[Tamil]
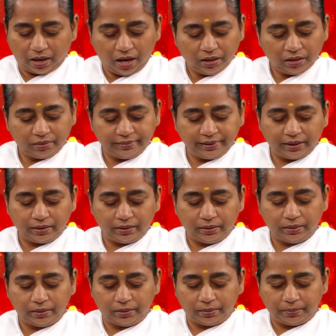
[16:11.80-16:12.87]
ஆகவே
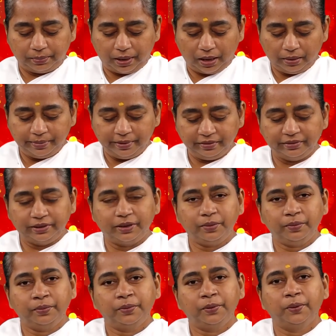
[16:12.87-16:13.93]

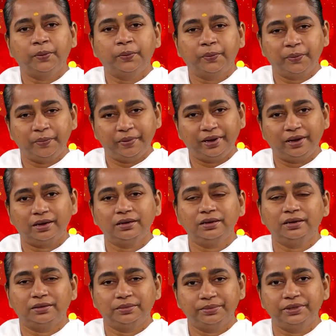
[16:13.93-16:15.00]
பாபாவிடம் உண்மையான
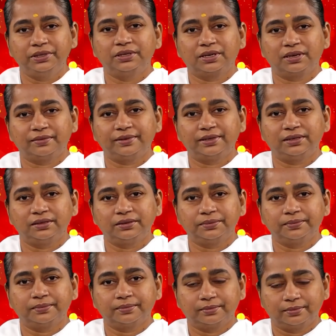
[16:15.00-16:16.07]
அன்பு இருக்க
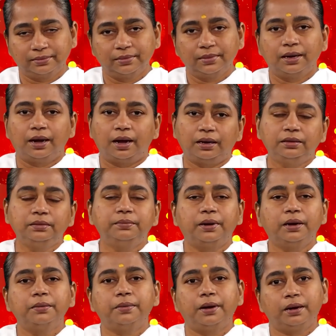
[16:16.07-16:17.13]
வேண்டும்
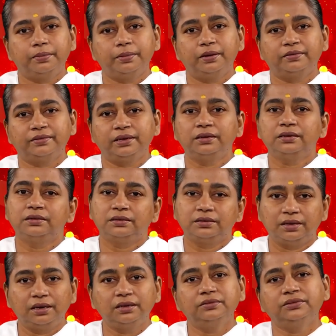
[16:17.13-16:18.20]
அன்பா பாபாவை
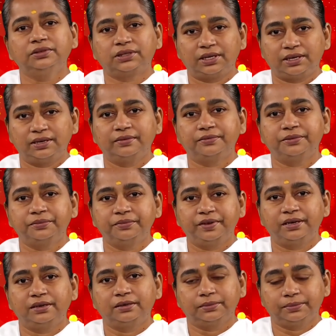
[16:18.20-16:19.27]
நினைவு செய்யவும்
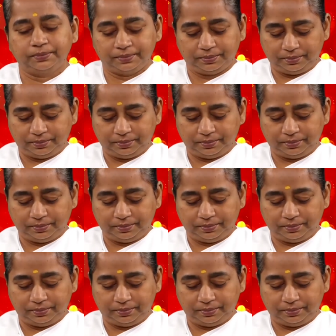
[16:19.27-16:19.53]
வேண்டும்